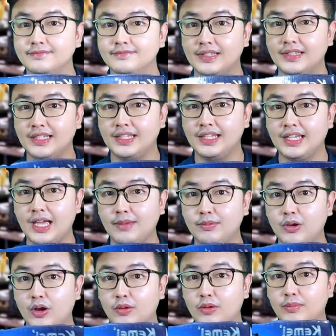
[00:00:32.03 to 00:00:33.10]
นี่ครับ
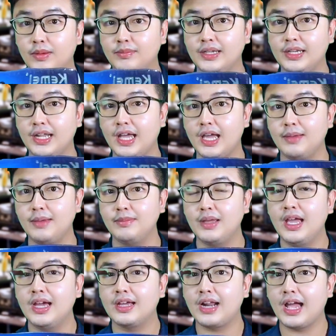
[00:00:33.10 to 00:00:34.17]
กล่องแบบนี้นะครับ
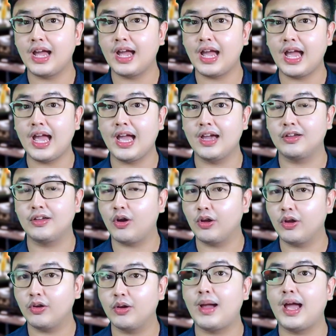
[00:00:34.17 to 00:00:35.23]
ราคาร้อ
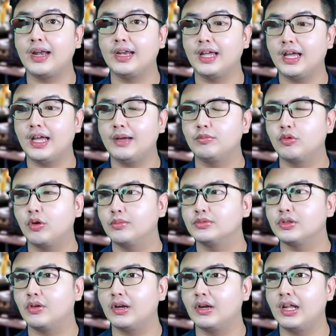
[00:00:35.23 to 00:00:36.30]
ยกว่าบาทนะครับรวม
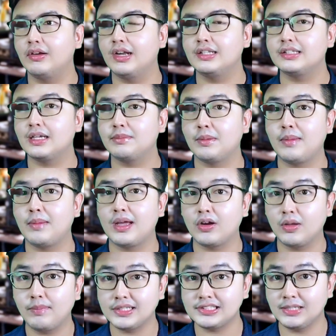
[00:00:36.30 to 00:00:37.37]
ส่งแล้วน่าจะประมาณหนึ่ง
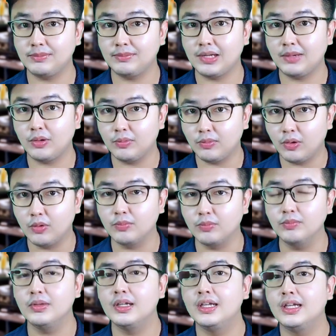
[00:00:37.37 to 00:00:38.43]
ร้อยแปดสิบนะครับของผม
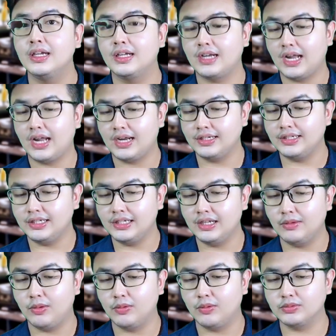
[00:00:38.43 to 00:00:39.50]
ร้านนี้
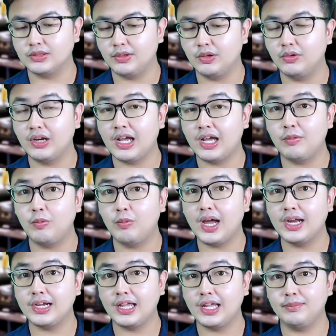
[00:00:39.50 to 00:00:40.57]
เดี๋ยวผมจะมาดูนะครับว่า
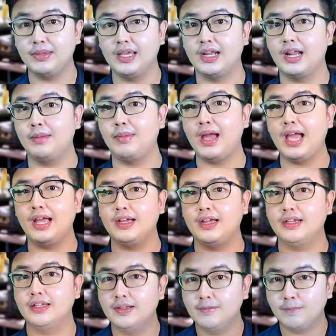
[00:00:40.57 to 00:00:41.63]
ข้างในมีอะไรบ้าง
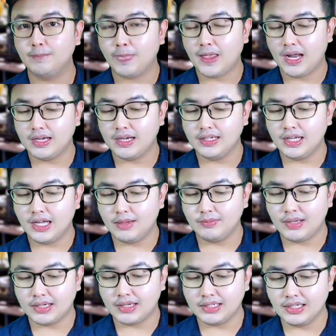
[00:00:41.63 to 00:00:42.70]
อันนี้นะครับ
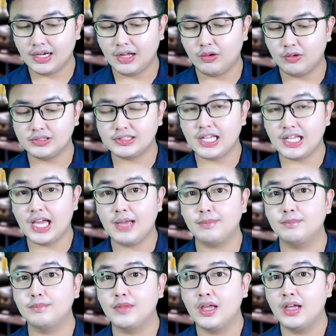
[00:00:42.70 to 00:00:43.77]
อย่างที่หลายๆคนทราบ
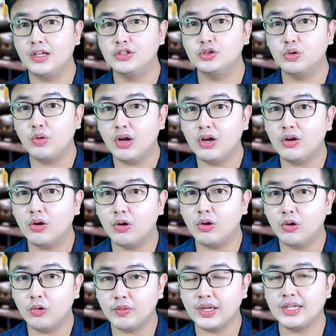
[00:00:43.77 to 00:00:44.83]
ช่วงโค
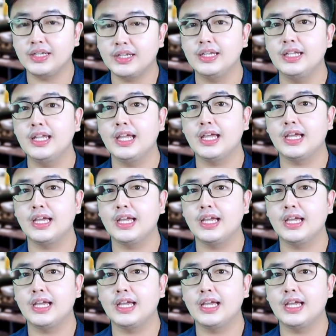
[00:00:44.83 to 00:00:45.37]
วิดเนี่ย